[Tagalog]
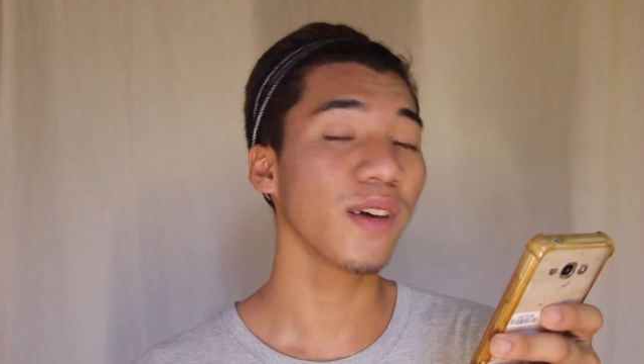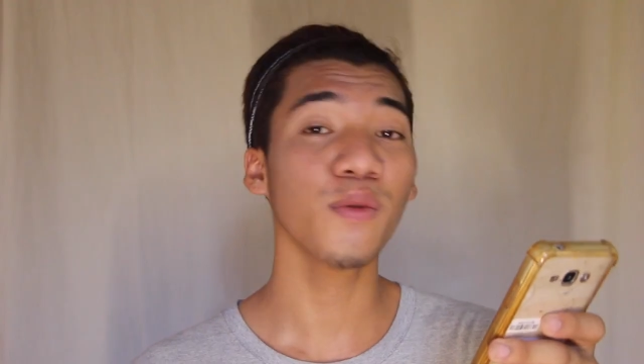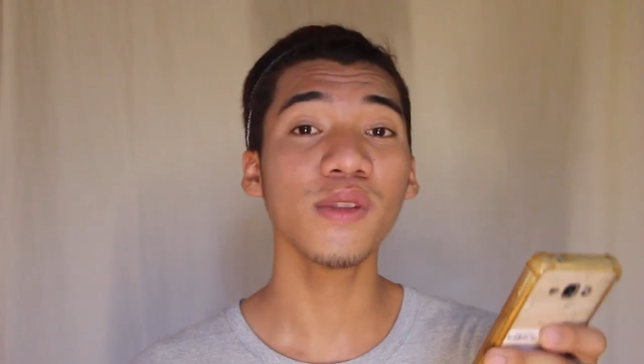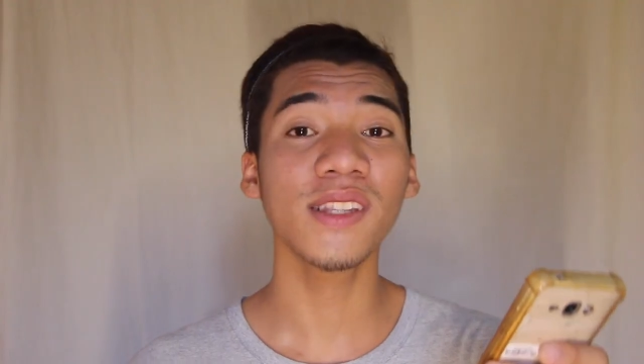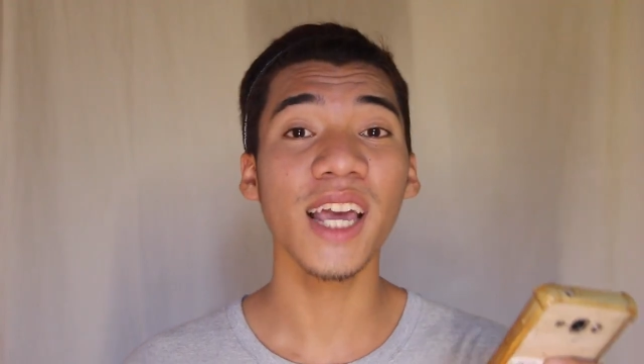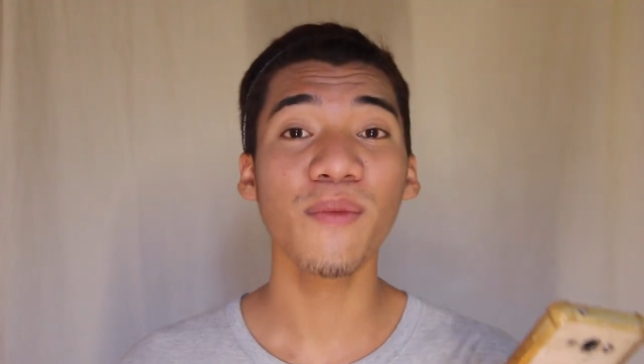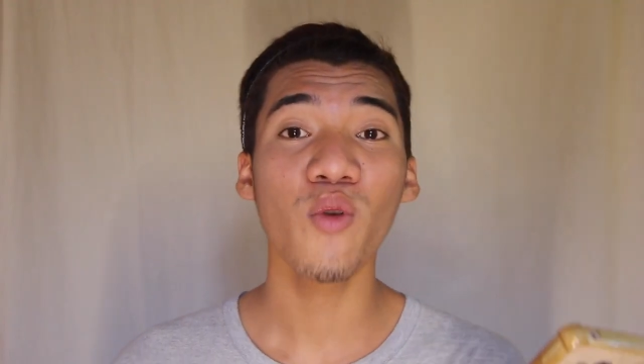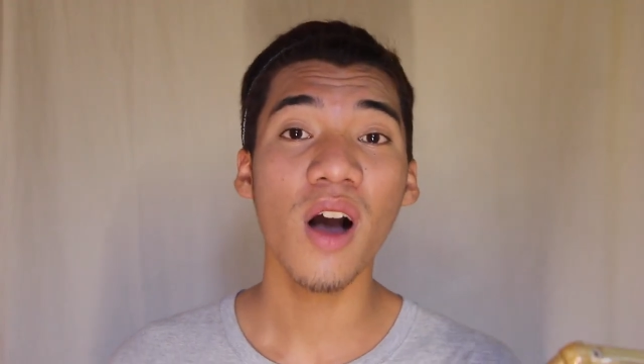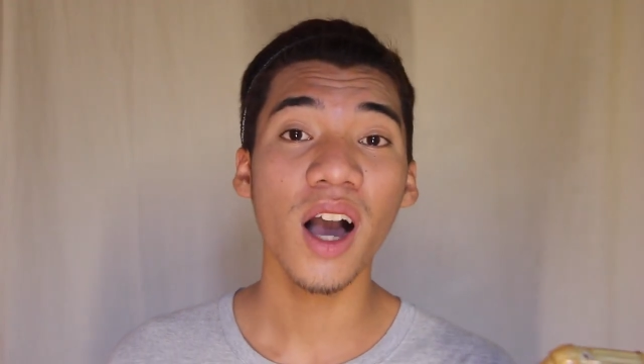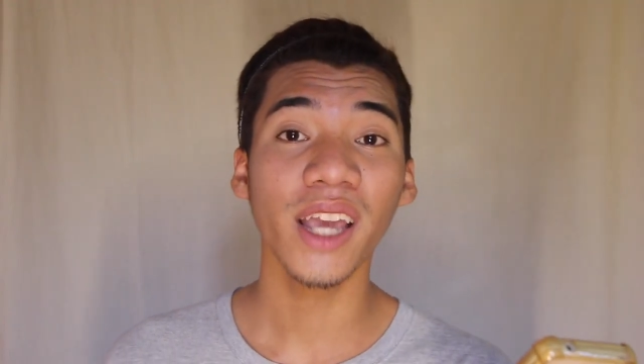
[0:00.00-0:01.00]
unsay mo
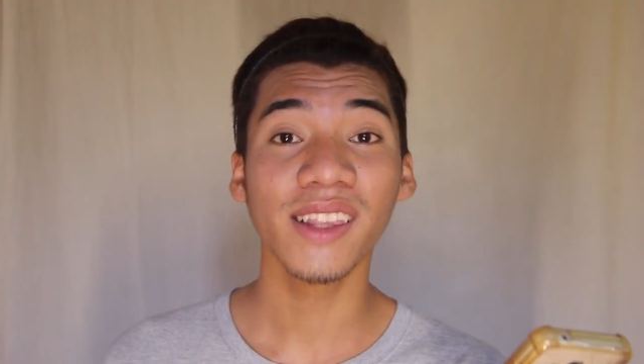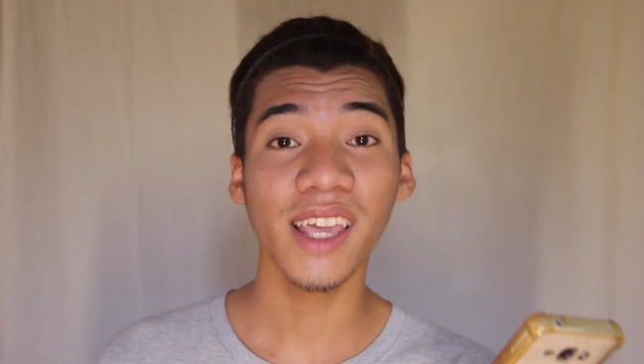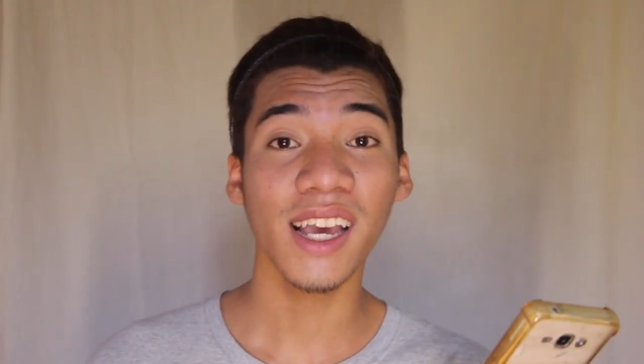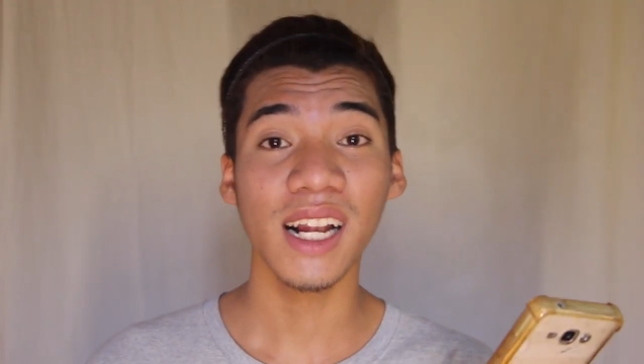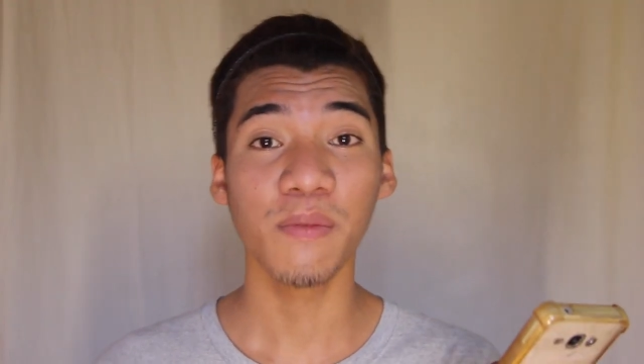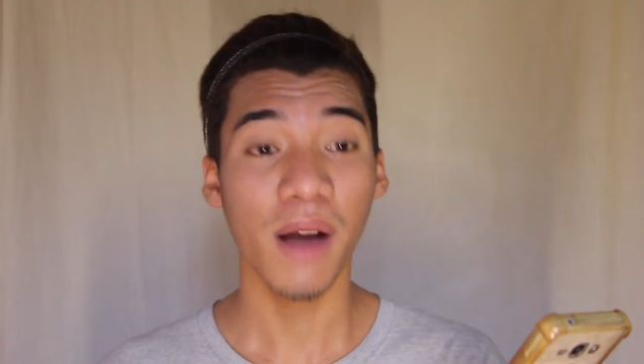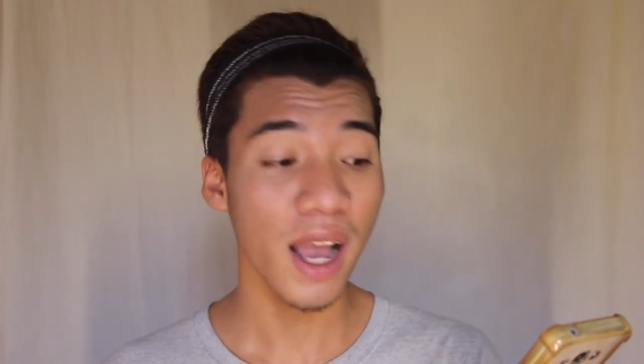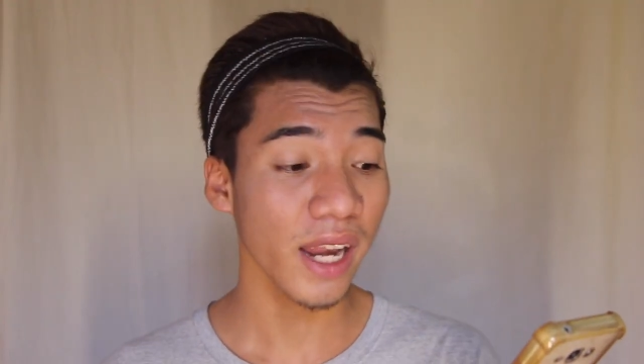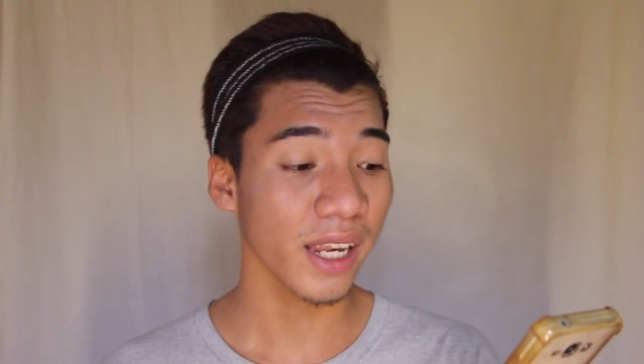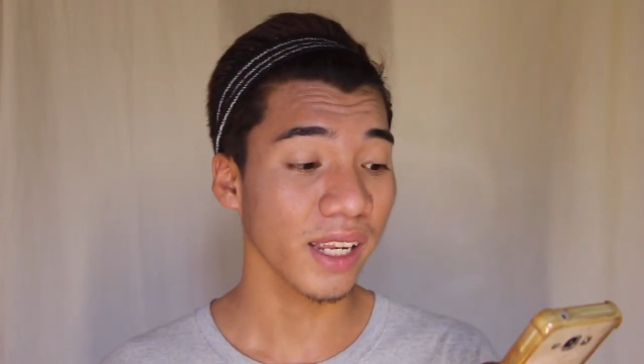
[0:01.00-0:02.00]
ang ideal
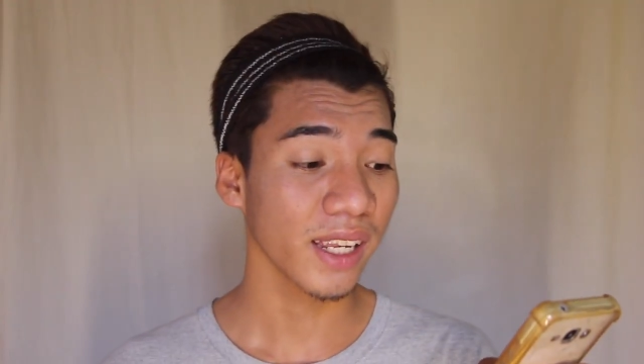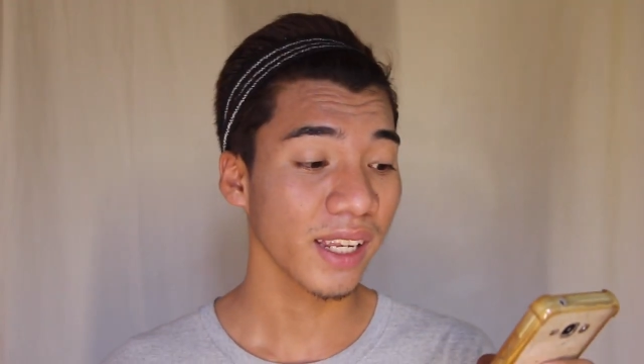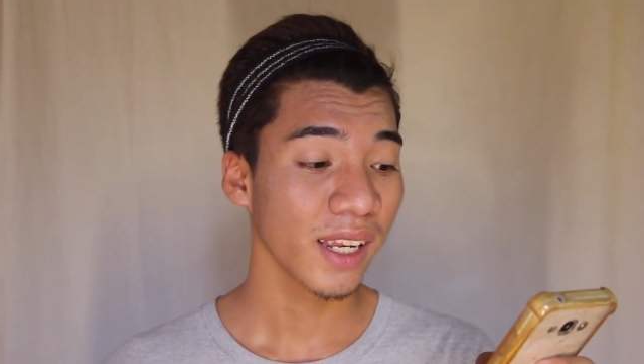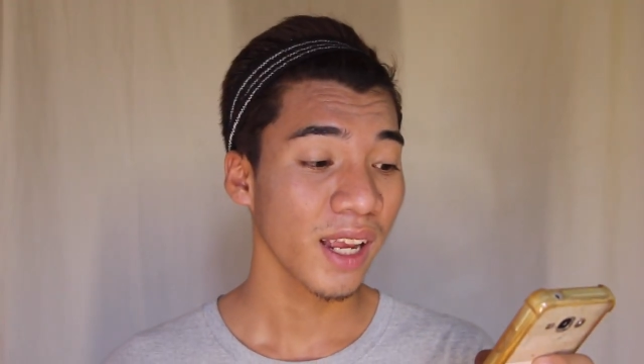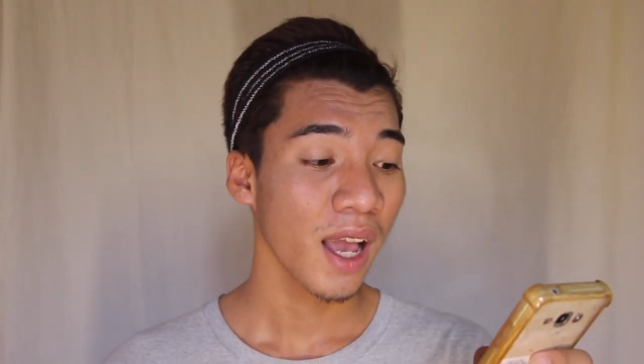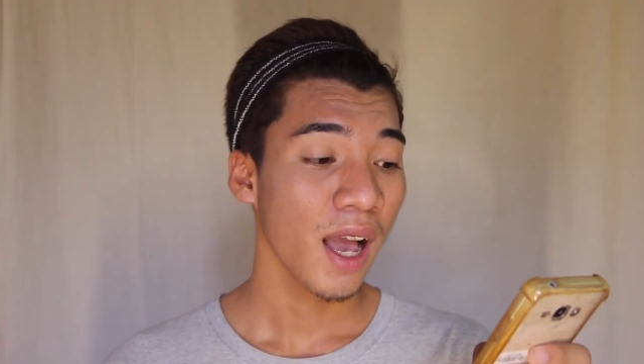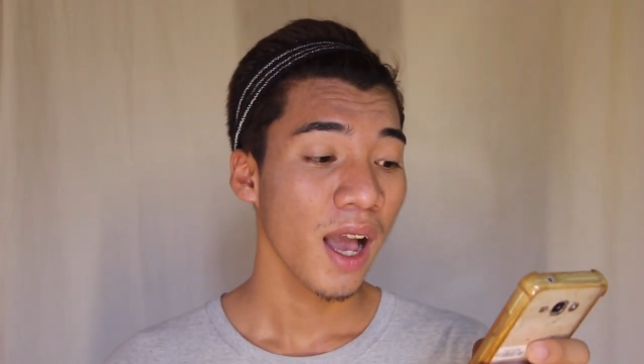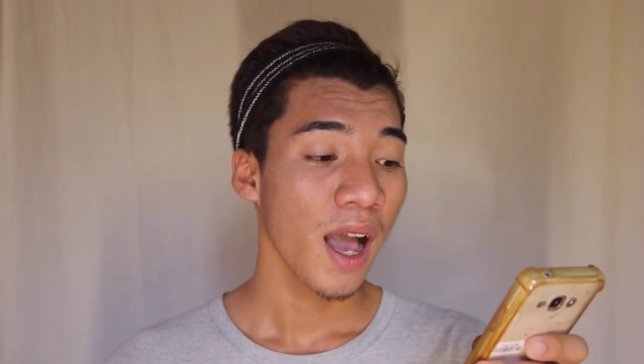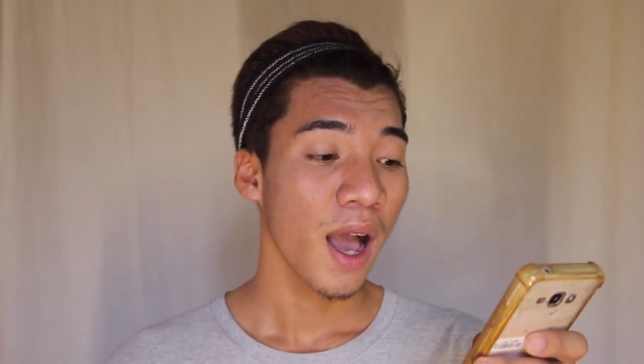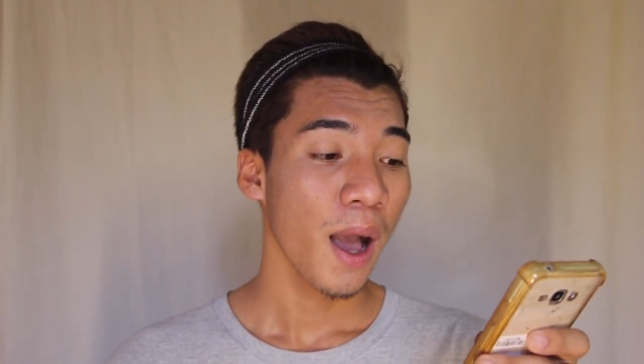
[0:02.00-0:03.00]
man.
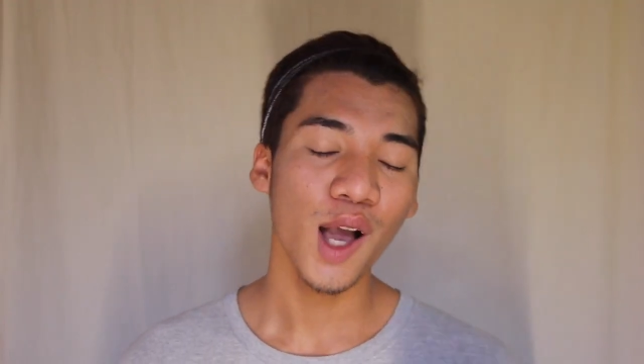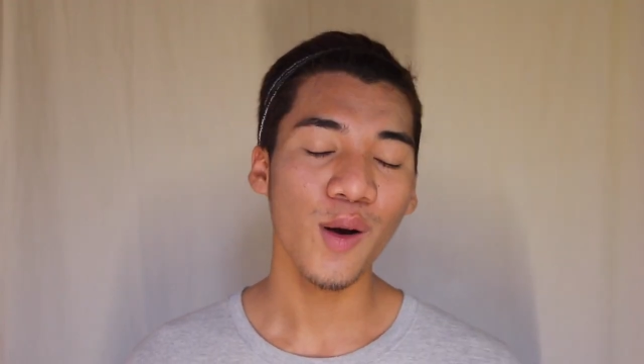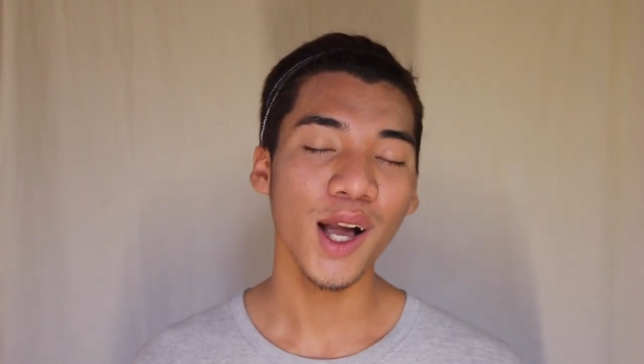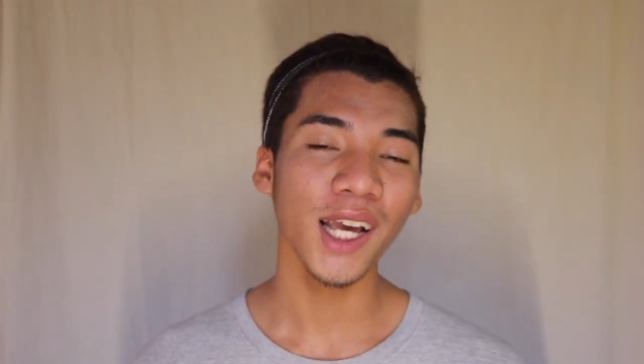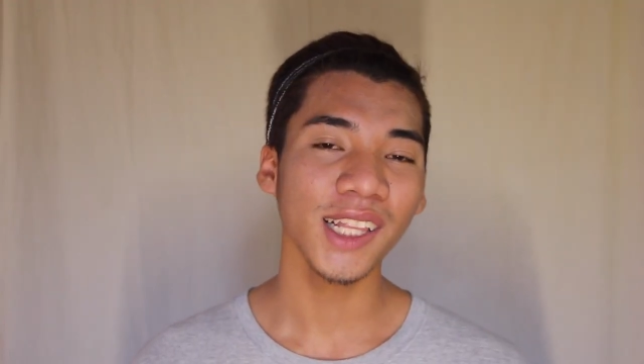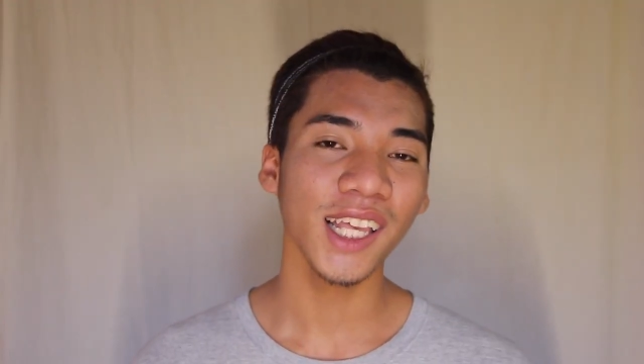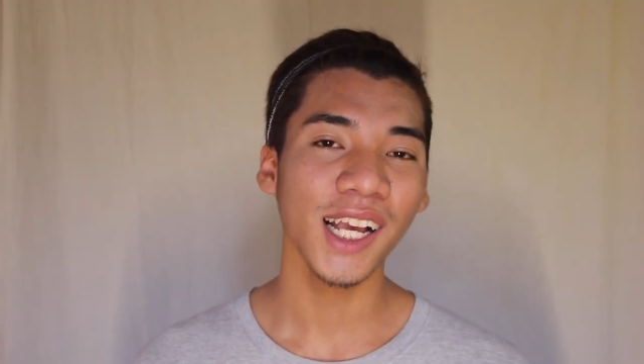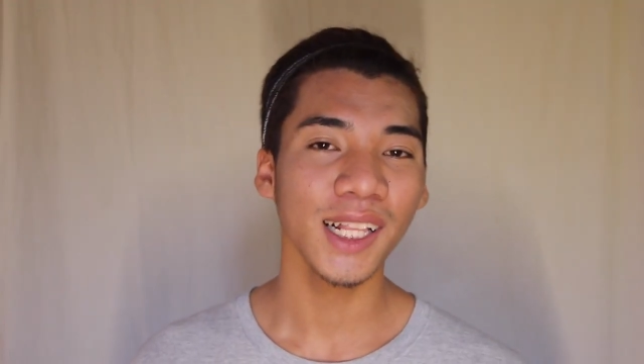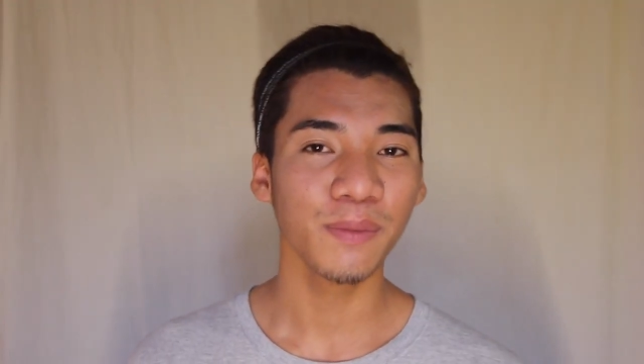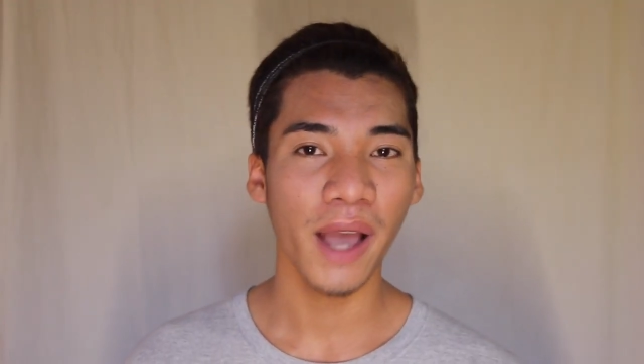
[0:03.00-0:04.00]
Ako ang
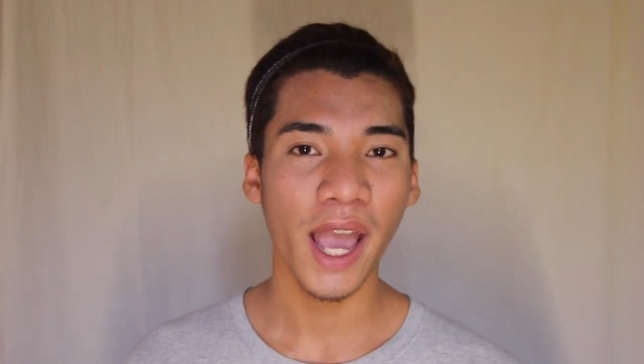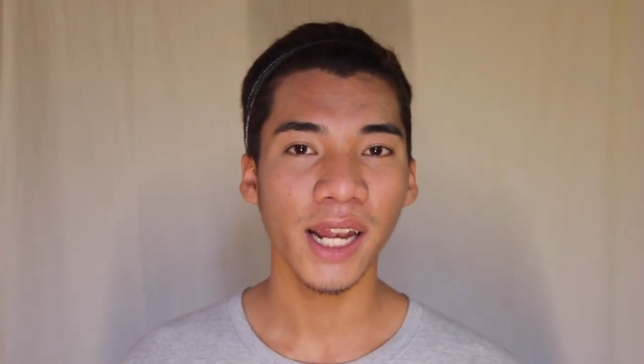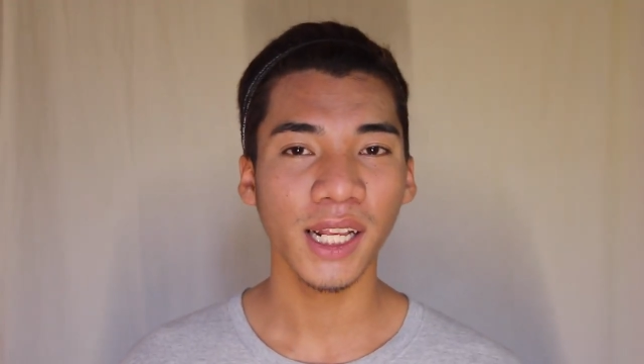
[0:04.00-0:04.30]
ideal man